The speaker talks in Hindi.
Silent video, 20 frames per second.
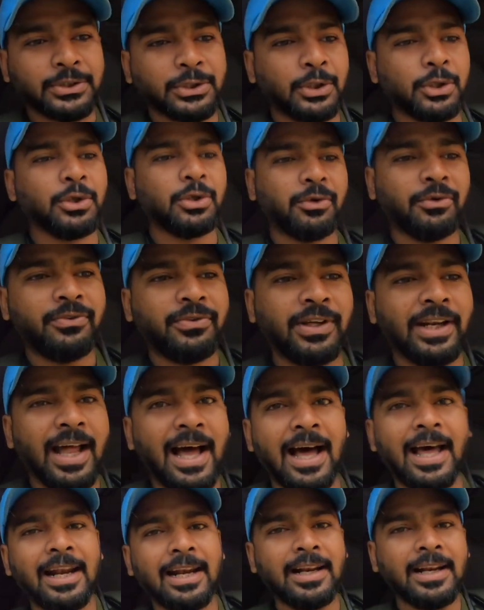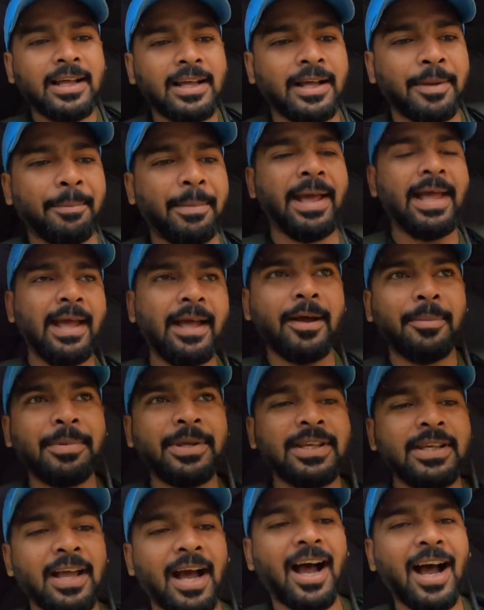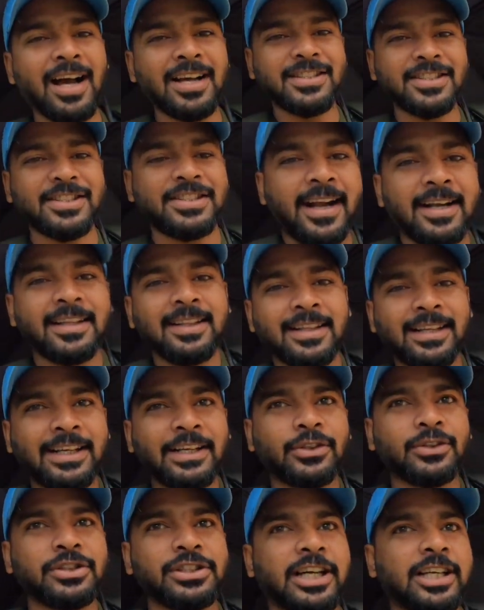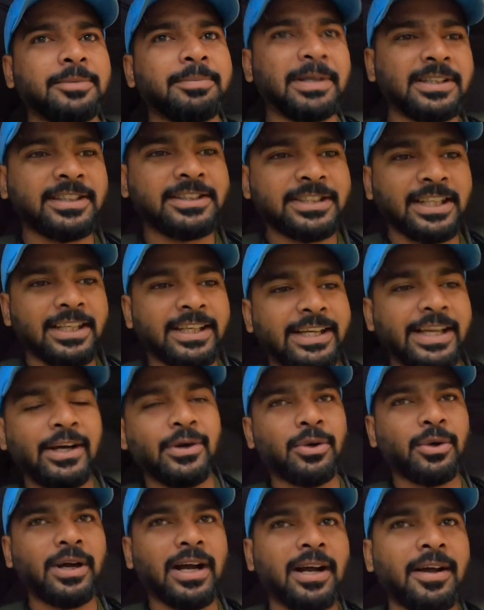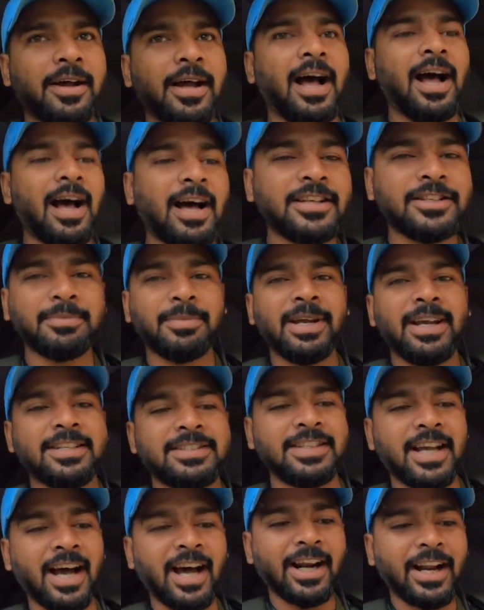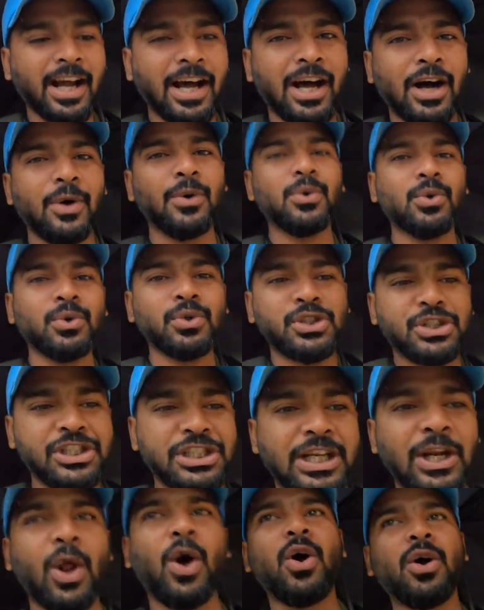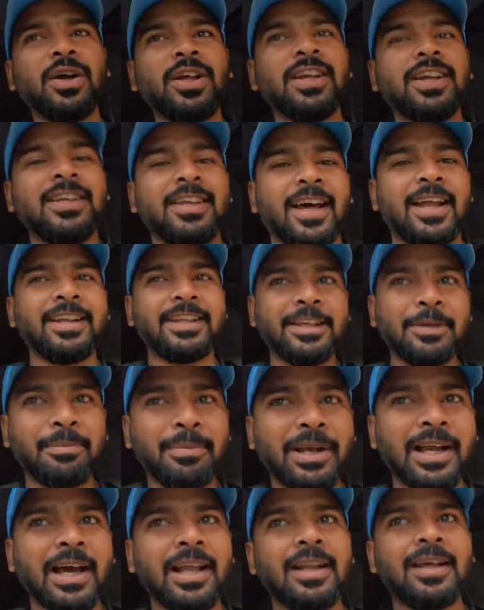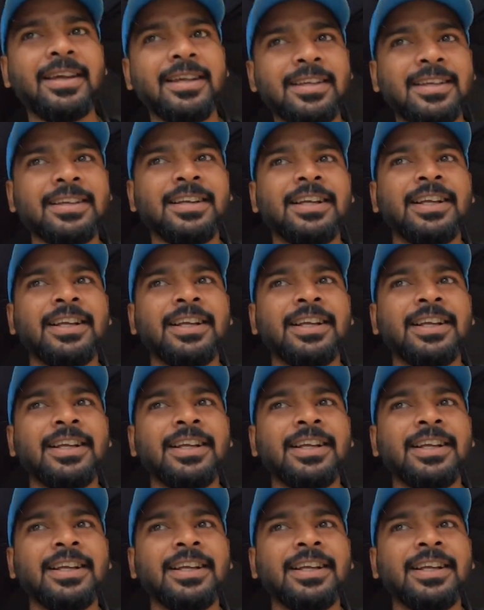तो फिलहाल मैं अभी आज टाइटल देख के तो शायद पता चल ही गया होगा आज मैं जा रहा हूँ शिलोंग यानी कि मेघालय